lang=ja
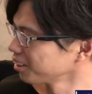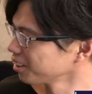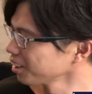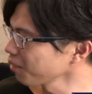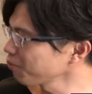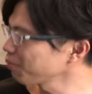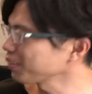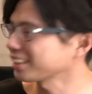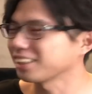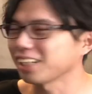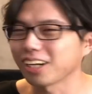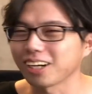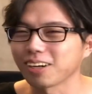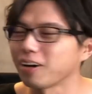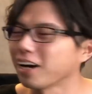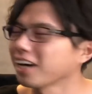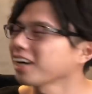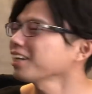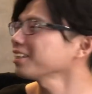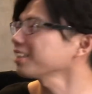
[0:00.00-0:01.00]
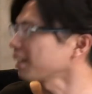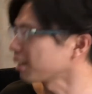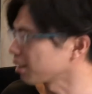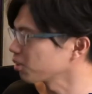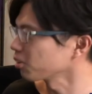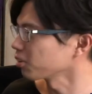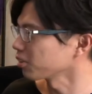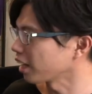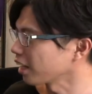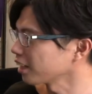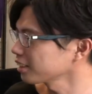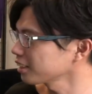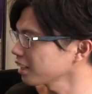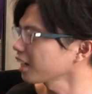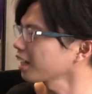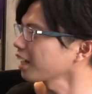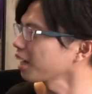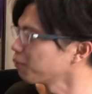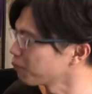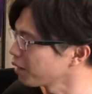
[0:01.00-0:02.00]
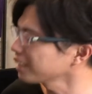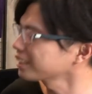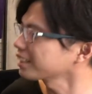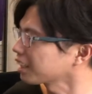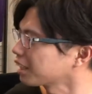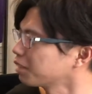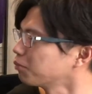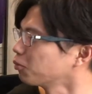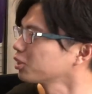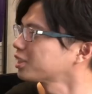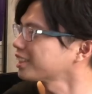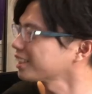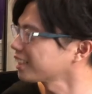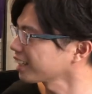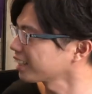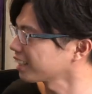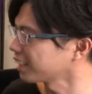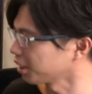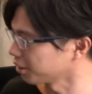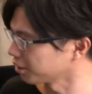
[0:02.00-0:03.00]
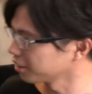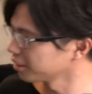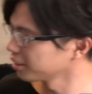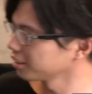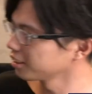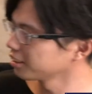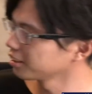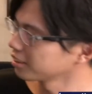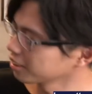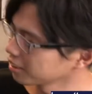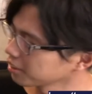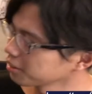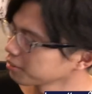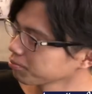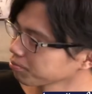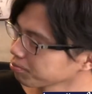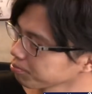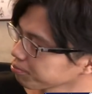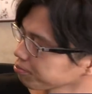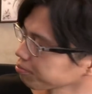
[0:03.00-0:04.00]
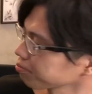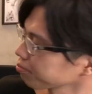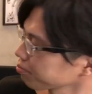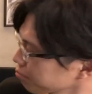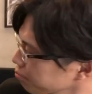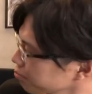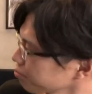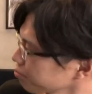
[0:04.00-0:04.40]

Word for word: やっぱだから分かったよね今日で、うん、サッカーまず気持ちだっていう、うん、まずは気持ちから、う